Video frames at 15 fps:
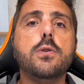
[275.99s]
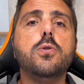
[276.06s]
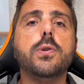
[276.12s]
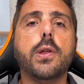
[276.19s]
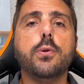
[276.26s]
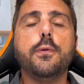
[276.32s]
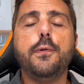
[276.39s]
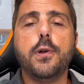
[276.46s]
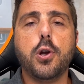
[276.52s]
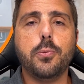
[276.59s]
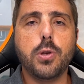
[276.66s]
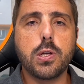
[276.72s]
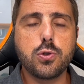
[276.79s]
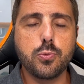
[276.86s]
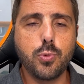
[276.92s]
Ronaldo
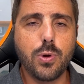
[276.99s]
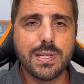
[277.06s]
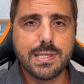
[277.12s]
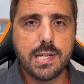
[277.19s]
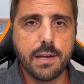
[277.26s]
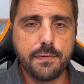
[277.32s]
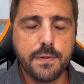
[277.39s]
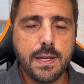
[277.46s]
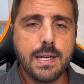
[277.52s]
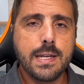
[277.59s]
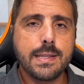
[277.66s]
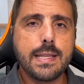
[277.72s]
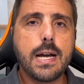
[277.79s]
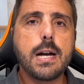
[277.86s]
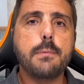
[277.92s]
Fenômeno assumiu a SAF
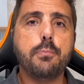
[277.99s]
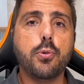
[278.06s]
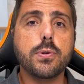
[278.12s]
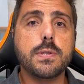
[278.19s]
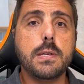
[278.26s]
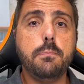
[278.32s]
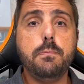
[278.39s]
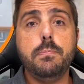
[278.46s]
da Raposa e